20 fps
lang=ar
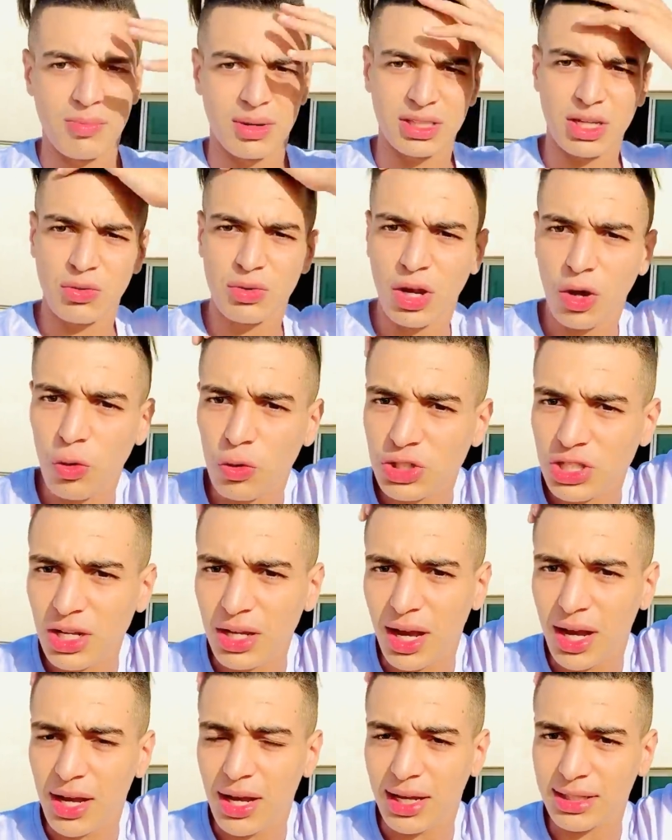عطيونا اخوتي
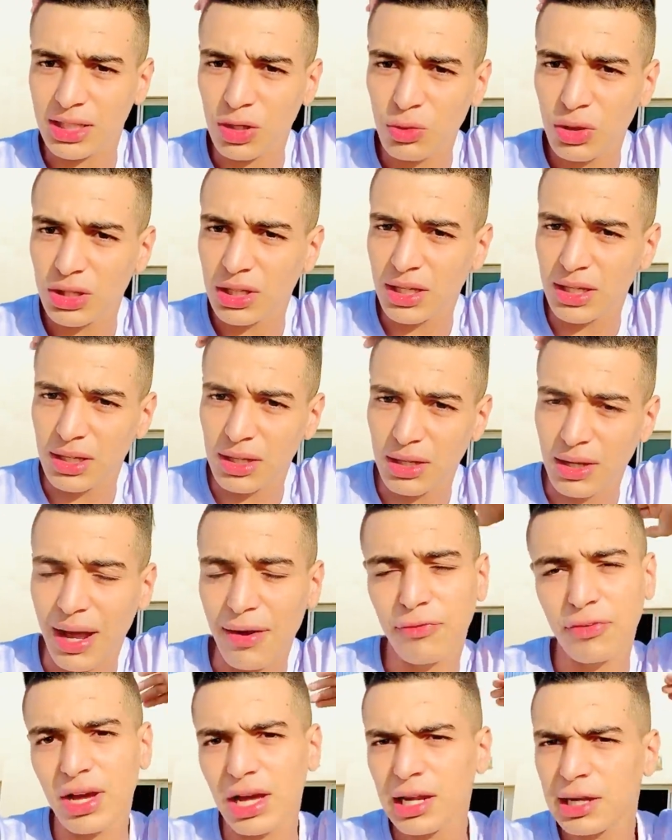آه، عطيونا دي
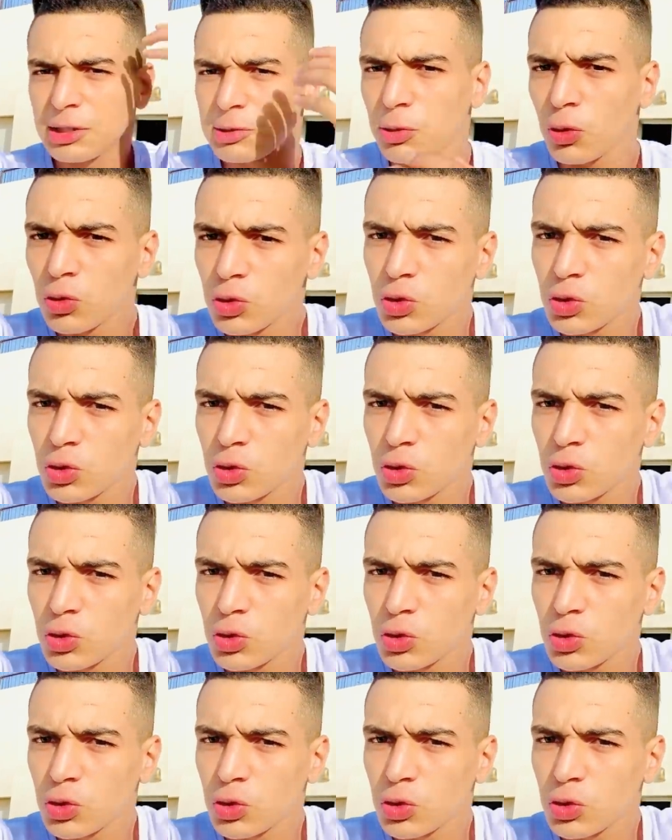افكار اللي تبغوا